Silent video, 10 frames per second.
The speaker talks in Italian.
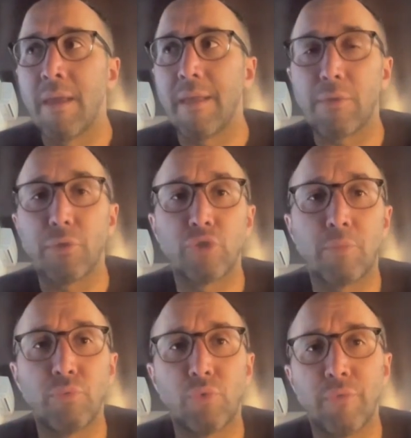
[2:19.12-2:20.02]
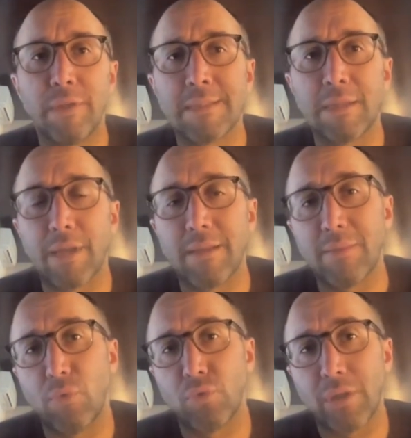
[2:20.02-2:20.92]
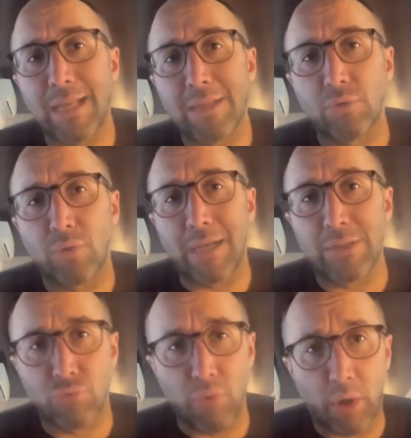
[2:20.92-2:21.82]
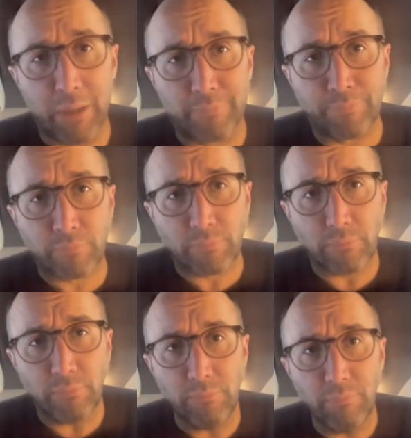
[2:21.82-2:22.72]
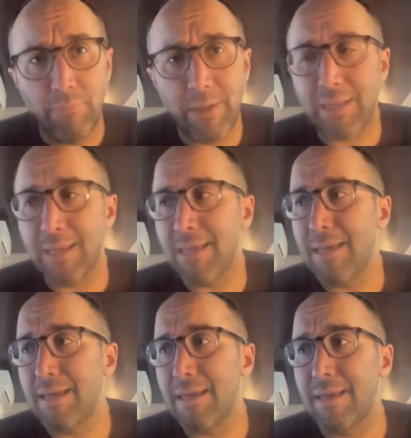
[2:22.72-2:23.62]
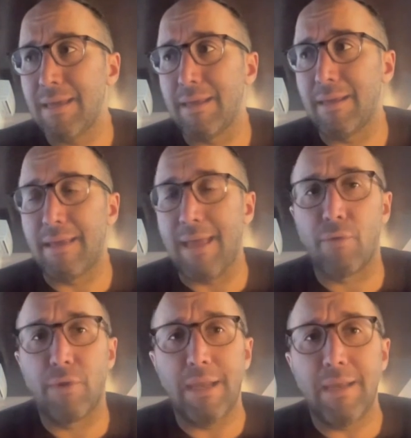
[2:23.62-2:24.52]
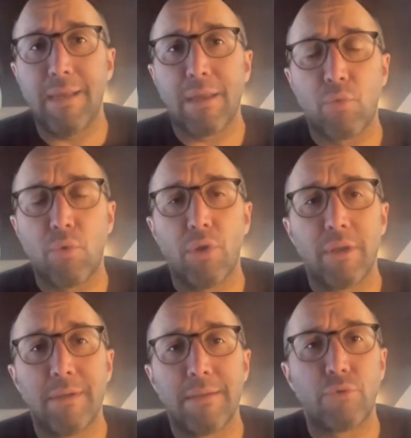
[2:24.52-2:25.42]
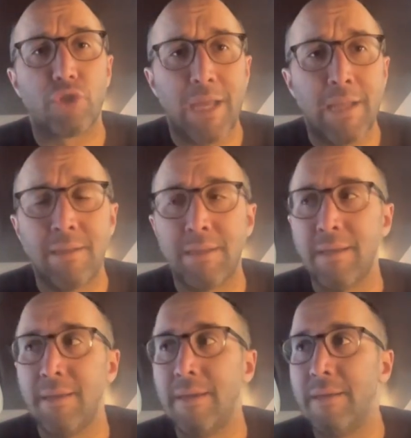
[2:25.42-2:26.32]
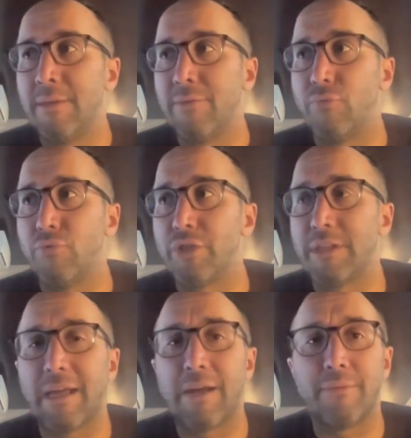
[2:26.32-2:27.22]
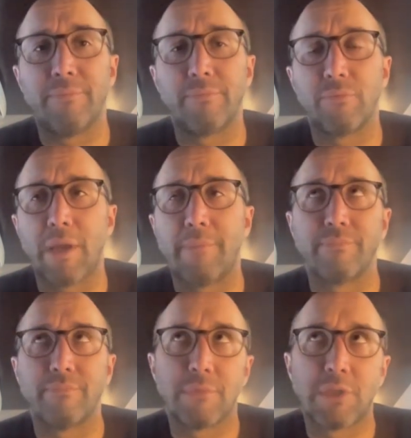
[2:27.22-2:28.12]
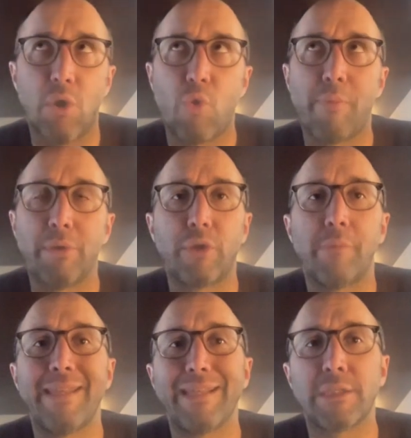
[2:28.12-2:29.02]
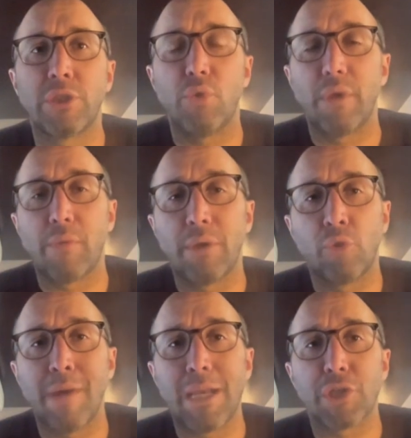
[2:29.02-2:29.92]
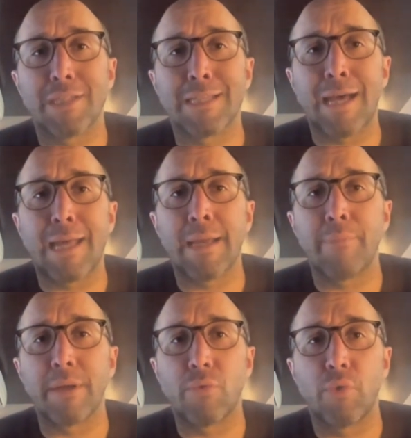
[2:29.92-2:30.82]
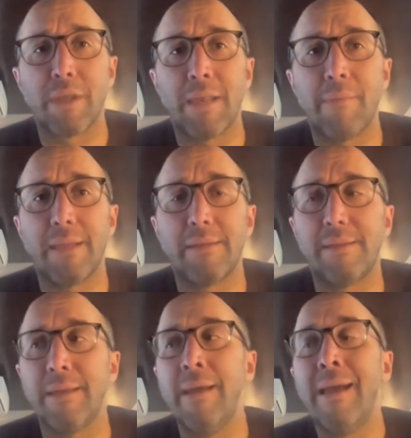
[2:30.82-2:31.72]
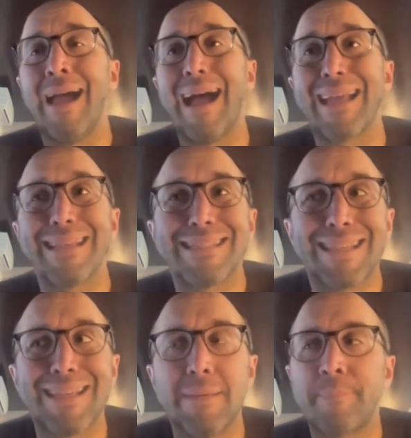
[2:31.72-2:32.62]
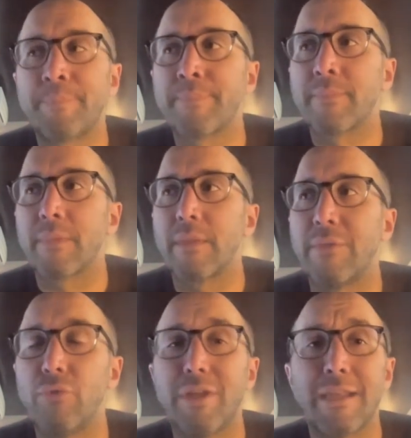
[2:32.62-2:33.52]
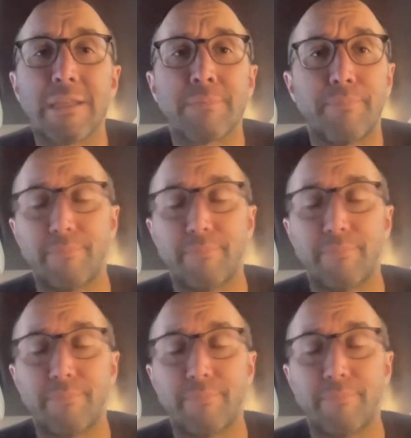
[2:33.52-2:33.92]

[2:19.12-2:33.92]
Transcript: e da questo punto di vista lo rende molto adatto alle scuole, perché ecco lì che il ruolo del docente funge da, cioè, si occupa di una mediazione quanto mai necessaria per alcuni elementi, anche se devo dire,